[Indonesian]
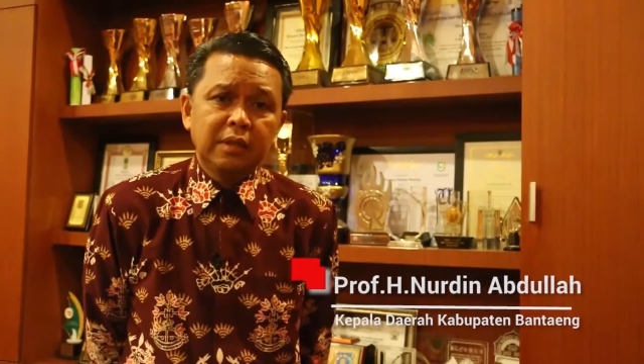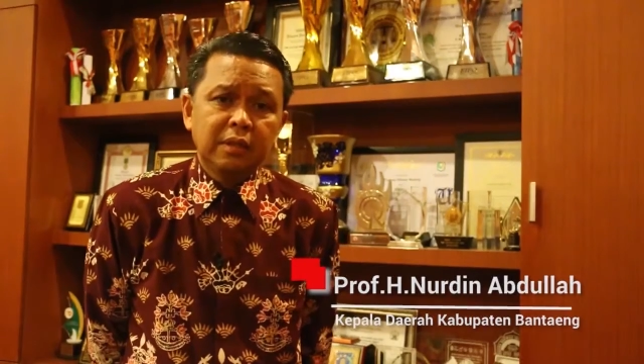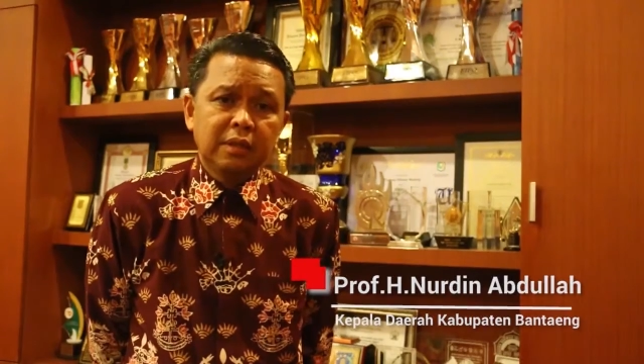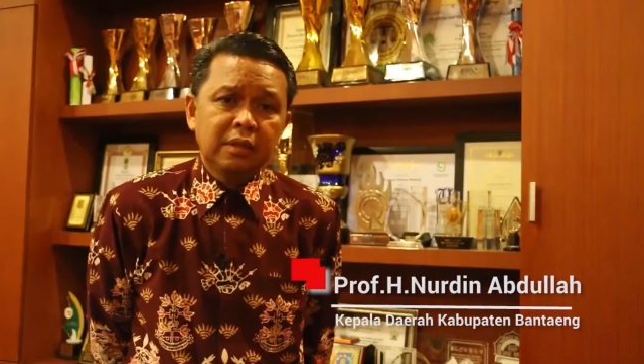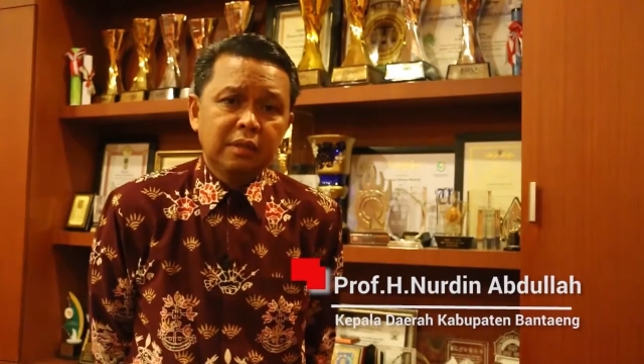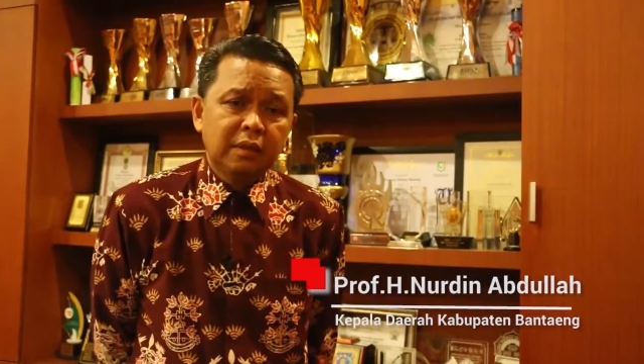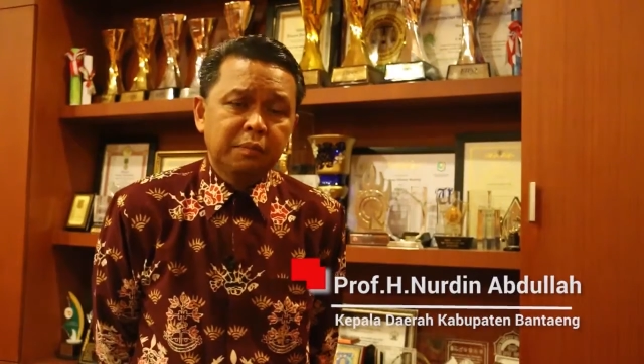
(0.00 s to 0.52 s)

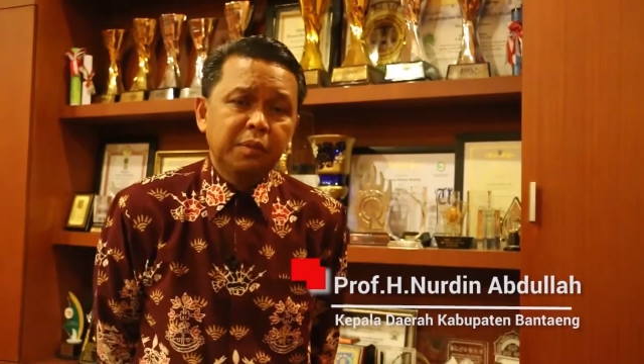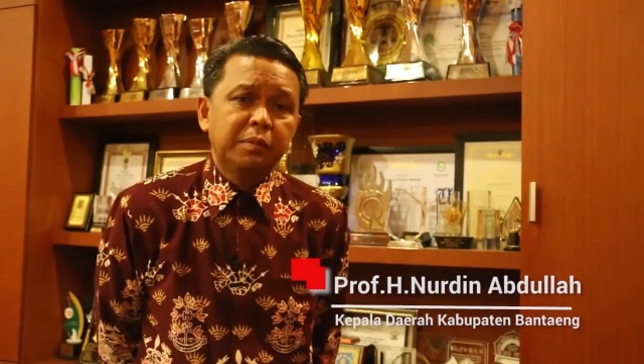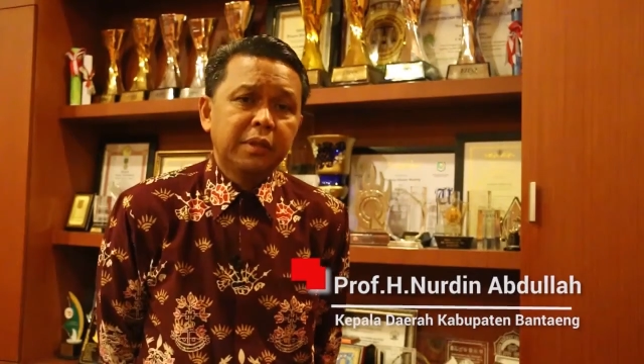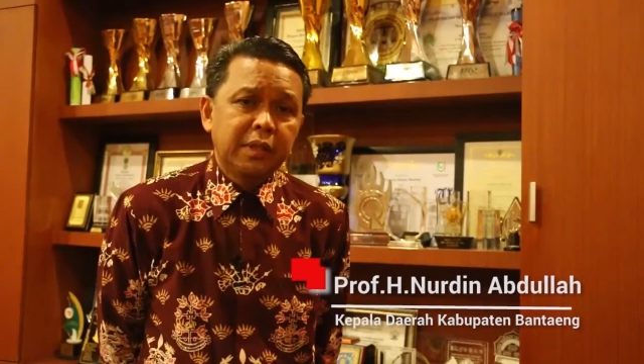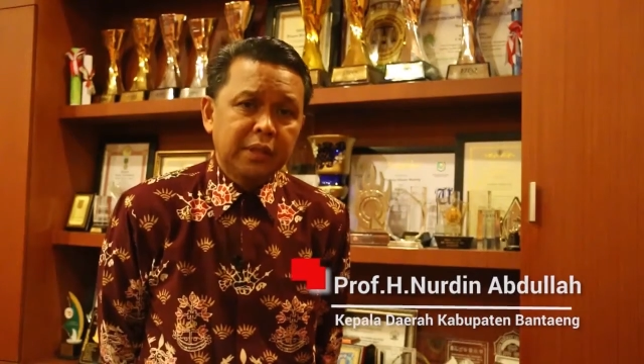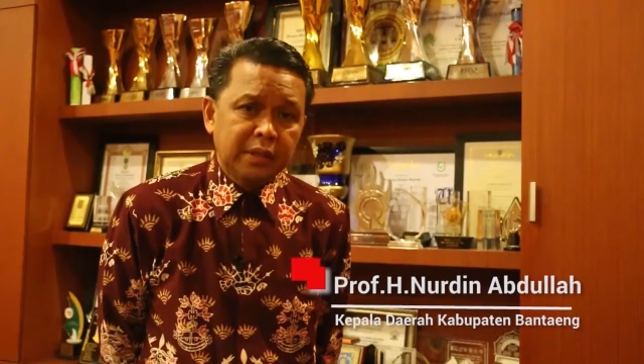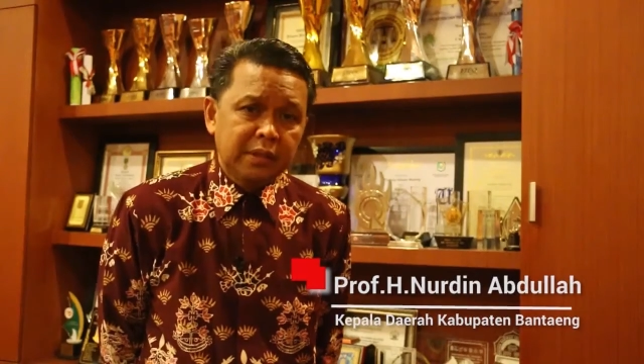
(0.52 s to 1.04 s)
uh, eh,
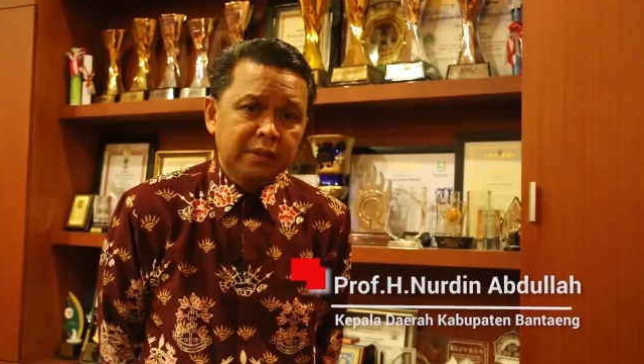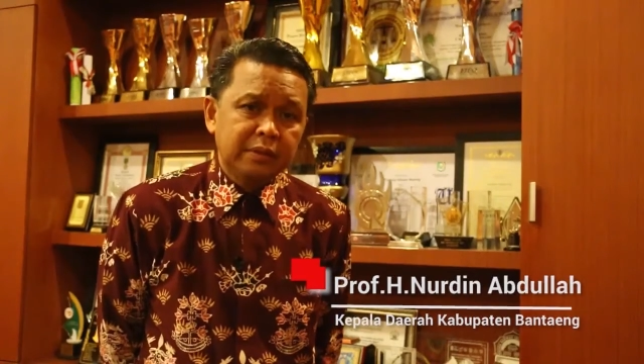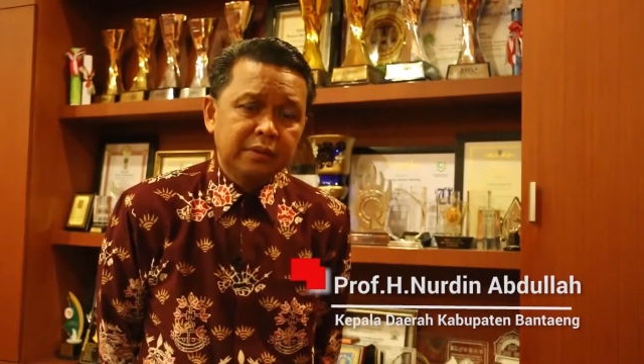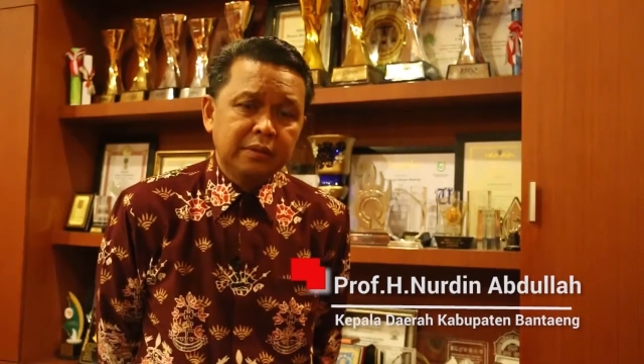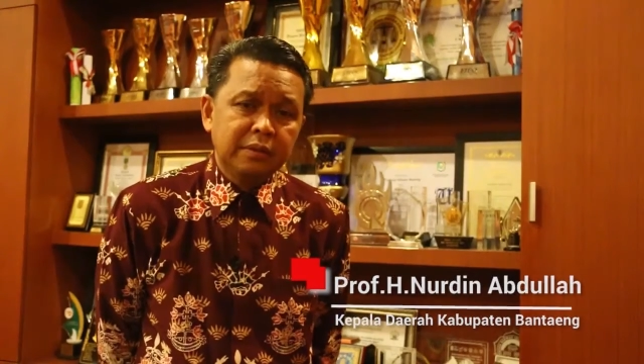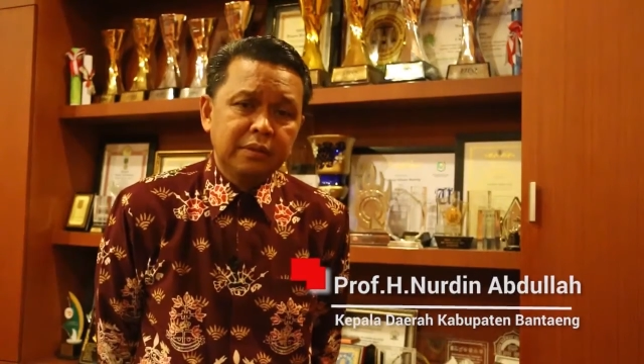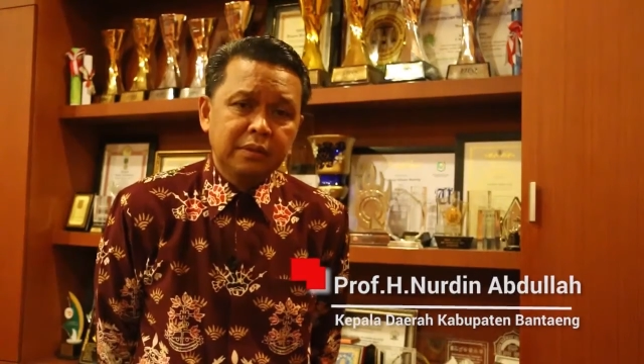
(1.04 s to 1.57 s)
APBD uh,
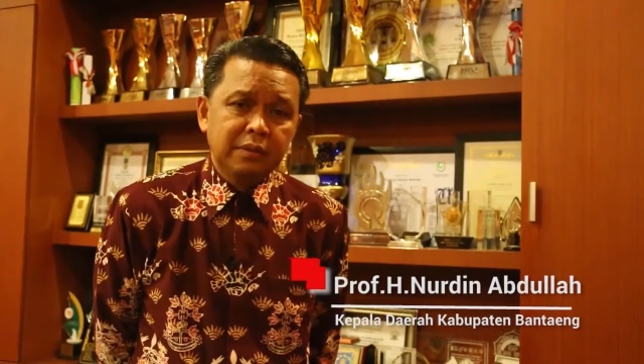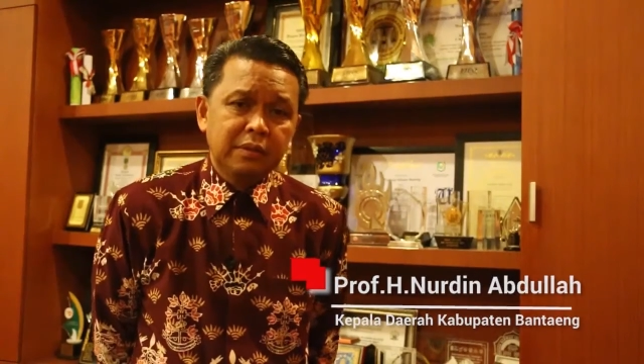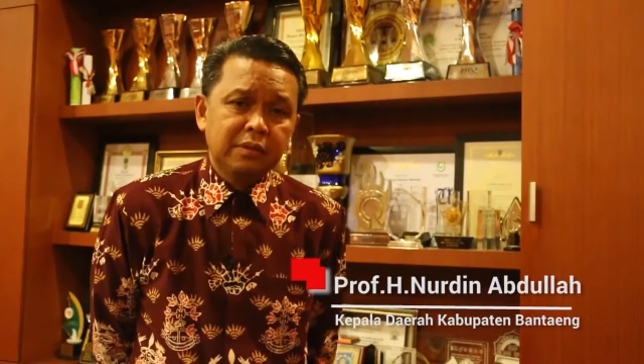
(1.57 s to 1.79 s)
eh,